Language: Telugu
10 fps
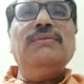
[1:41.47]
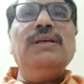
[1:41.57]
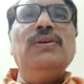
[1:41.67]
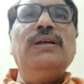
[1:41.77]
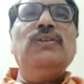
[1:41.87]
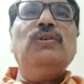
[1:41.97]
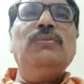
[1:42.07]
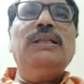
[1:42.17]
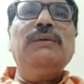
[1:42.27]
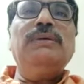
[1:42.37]
సమయంలో
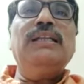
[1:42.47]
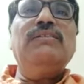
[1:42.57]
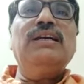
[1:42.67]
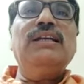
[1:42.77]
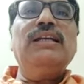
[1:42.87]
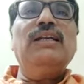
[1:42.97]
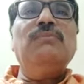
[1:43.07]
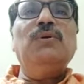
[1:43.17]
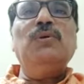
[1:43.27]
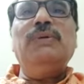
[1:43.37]
ఎంతోమంది పేదవారికి
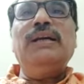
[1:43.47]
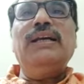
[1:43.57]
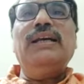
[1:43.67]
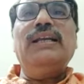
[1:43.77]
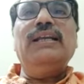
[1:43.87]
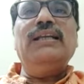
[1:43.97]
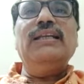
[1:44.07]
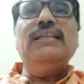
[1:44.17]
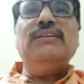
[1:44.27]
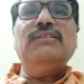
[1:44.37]
డబ్బు రూపేణ కానీ
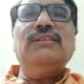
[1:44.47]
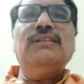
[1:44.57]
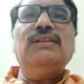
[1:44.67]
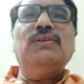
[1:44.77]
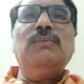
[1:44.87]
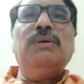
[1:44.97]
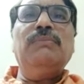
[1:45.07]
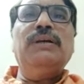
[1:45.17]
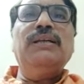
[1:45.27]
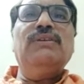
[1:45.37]
నిత్యావసర సరుకుల
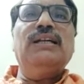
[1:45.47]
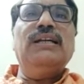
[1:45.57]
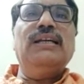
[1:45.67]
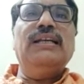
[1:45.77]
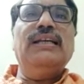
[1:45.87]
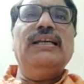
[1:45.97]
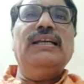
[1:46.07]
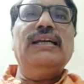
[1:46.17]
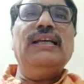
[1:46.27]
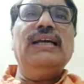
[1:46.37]
పంపిణీ ద్వారా కానీ
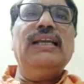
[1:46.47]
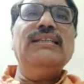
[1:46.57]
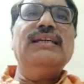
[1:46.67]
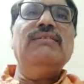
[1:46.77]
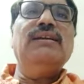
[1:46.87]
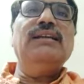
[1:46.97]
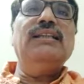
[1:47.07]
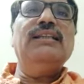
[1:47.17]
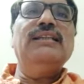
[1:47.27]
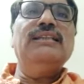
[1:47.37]
రకరకాల సేవలను
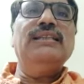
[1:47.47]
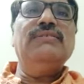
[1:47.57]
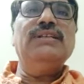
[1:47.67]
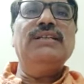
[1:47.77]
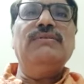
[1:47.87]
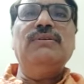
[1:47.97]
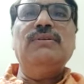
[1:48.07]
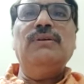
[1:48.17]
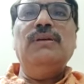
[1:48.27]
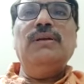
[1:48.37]
అందించిన విషయం
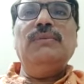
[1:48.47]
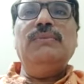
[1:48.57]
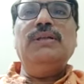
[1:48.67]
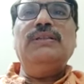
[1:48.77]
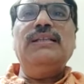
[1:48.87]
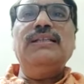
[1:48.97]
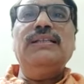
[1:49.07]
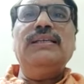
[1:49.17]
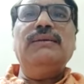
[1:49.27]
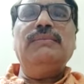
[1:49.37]
మీకు
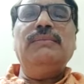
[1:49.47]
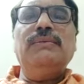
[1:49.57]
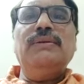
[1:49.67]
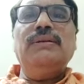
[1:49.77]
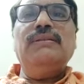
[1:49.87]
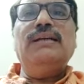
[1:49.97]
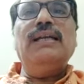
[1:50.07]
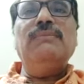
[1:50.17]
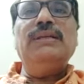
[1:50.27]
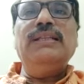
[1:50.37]
తెలిసిందే
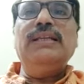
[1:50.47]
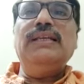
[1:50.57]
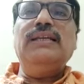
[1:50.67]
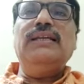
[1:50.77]
చాలామంది